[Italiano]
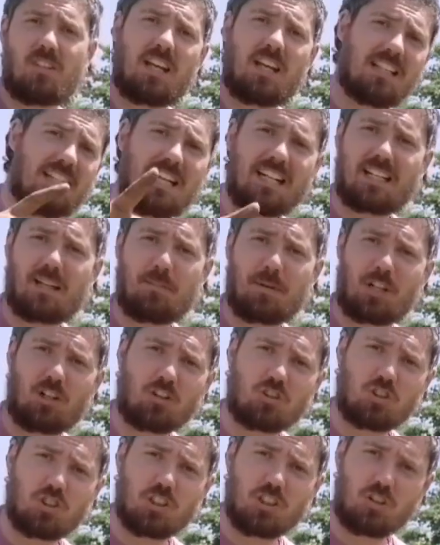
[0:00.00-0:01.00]
Ed anche per
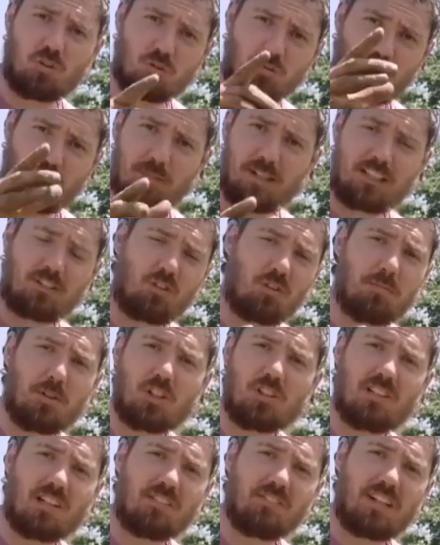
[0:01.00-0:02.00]
oggi ho ultimato il mio
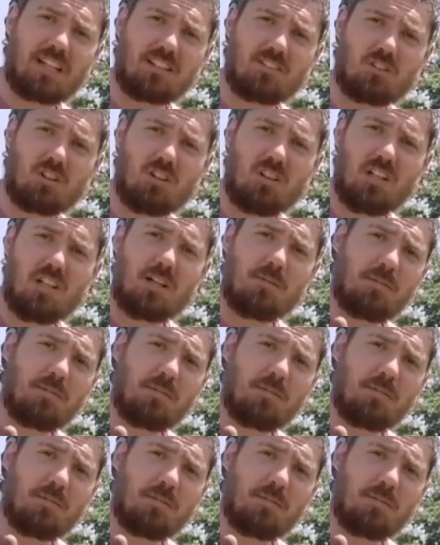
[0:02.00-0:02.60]
intervento,